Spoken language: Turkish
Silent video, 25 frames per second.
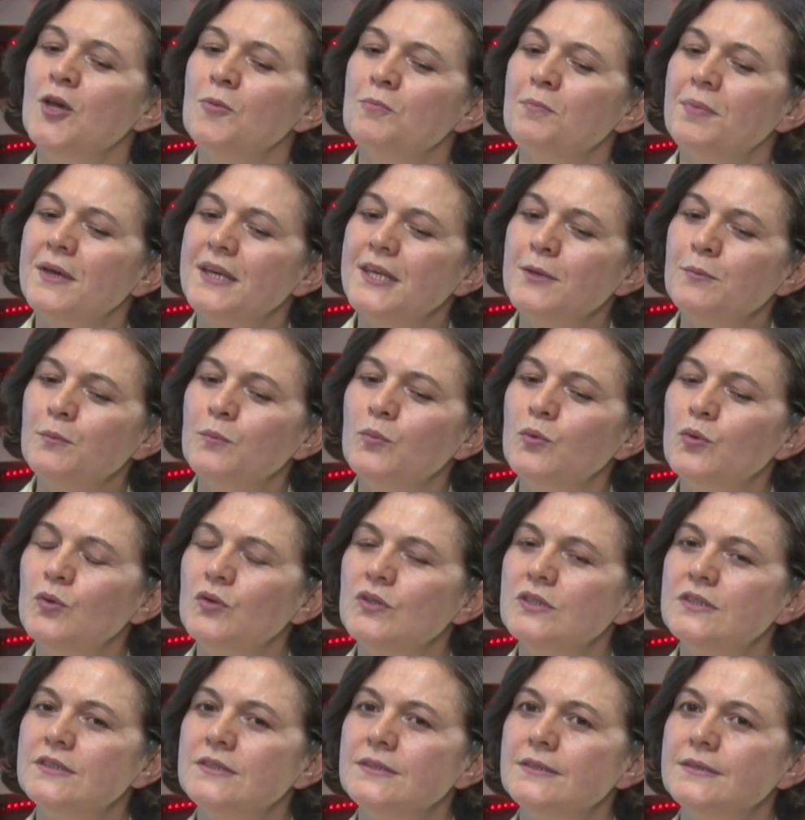Peki bu
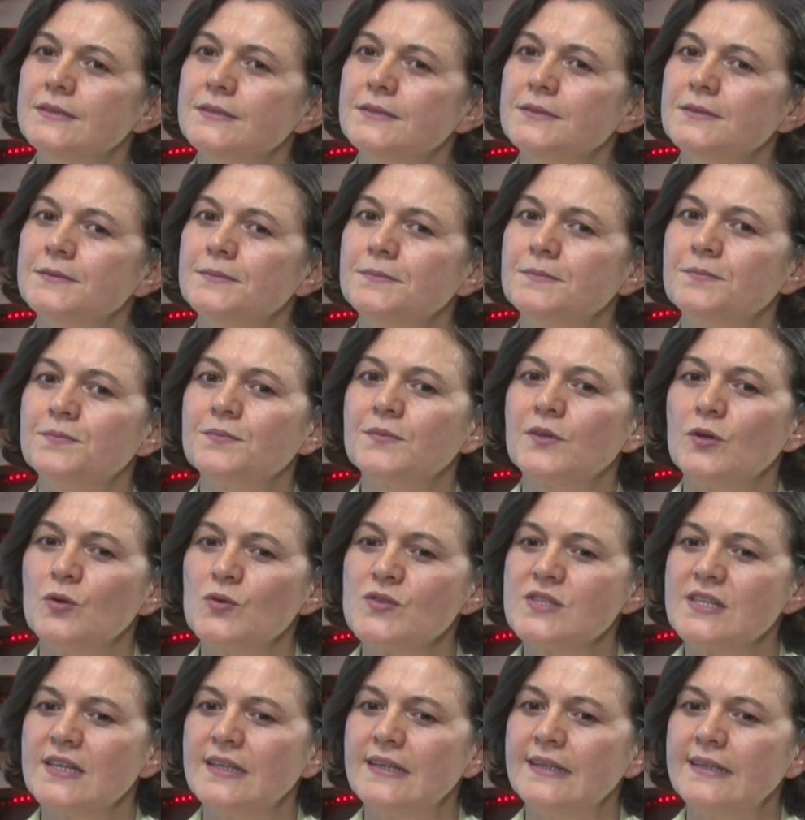e,
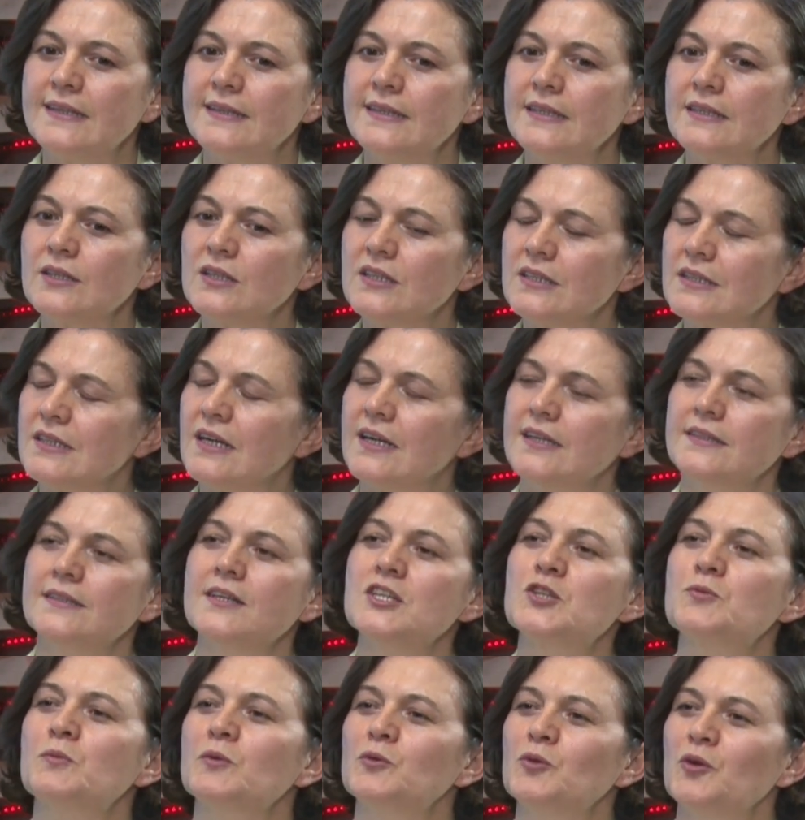özellikle
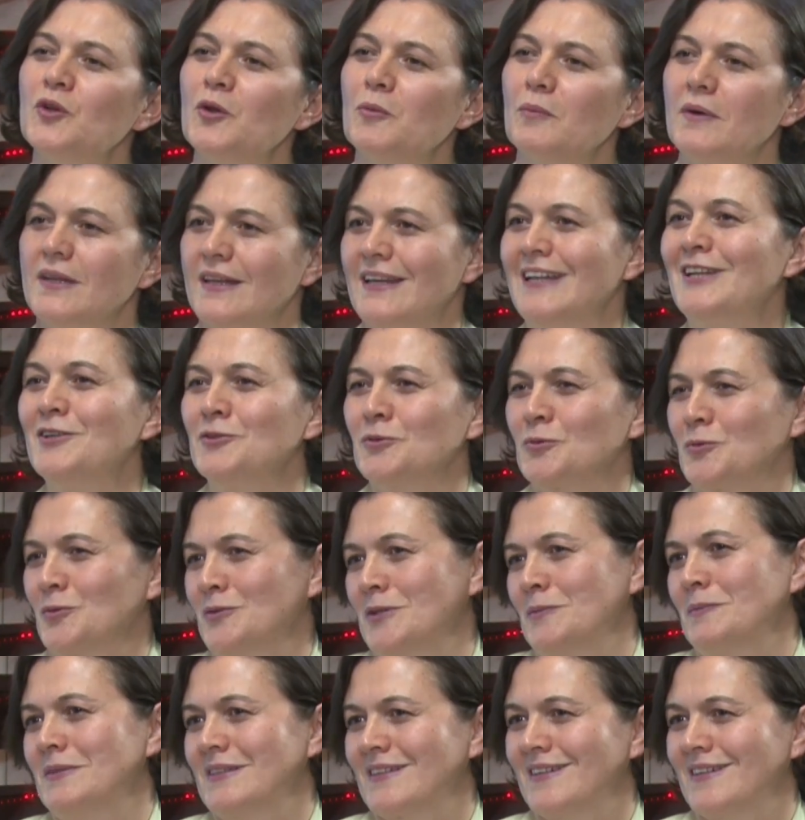kaynaşma dönemi hani ilkokulda bir